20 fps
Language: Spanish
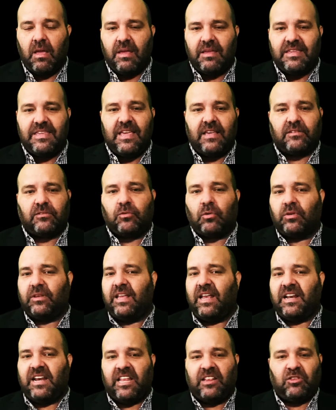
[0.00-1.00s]
Y esto
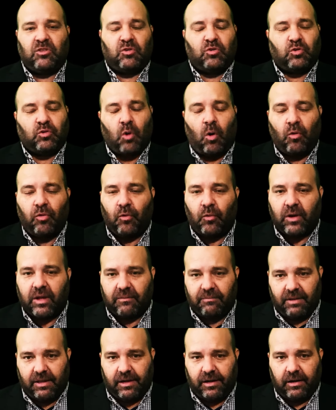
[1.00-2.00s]
tiene todo que
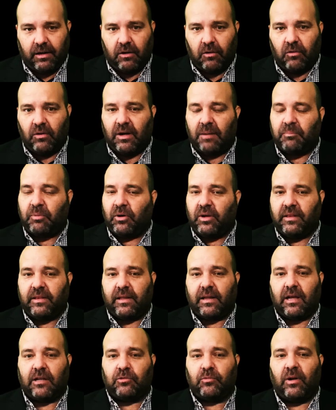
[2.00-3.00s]
ver con la
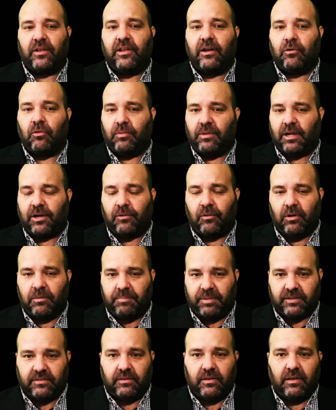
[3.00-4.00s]
política actual del gobierno del
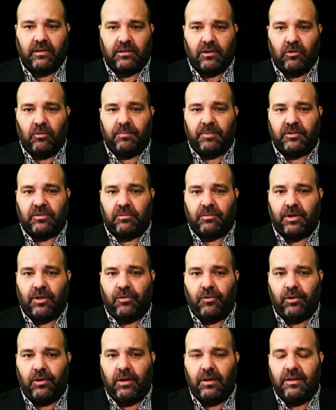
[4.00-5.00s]
presidente López
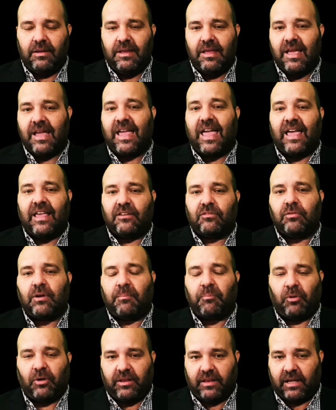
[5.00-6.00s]
Obrador, que es
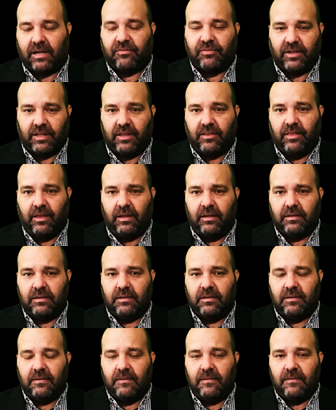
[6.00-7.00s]
una política fallida,
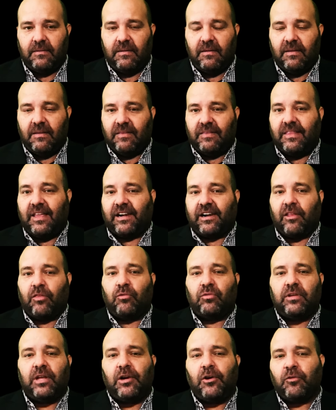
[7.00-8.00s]
de
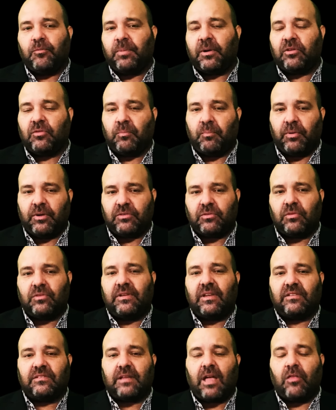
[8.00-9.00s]
reducir los presupuestos
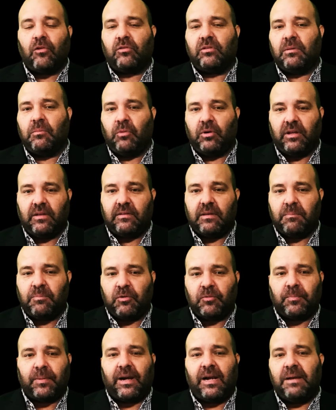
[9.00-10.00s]
de estados y
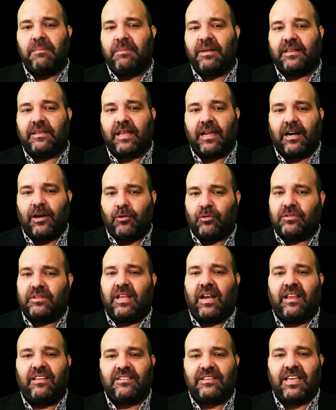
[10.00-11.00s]
municipios para alimentar los
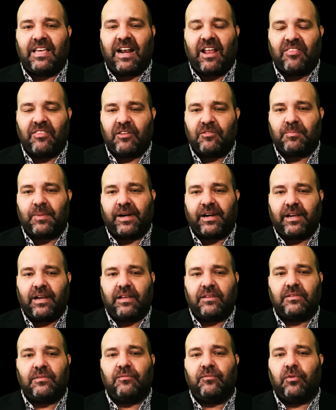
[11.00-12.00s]
tres grandes
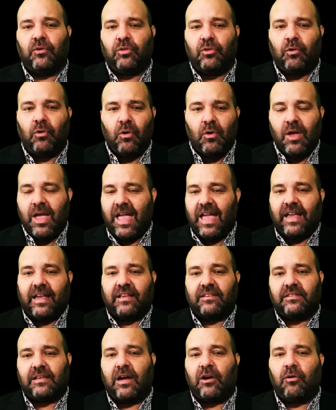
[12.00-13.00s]
barriles sin fondo en
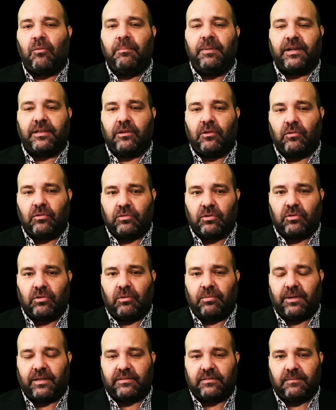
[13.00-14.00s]
que se han convertido sus
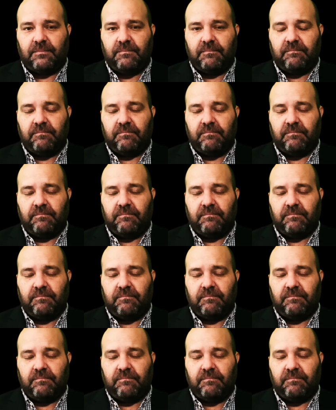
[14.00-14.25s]
obras.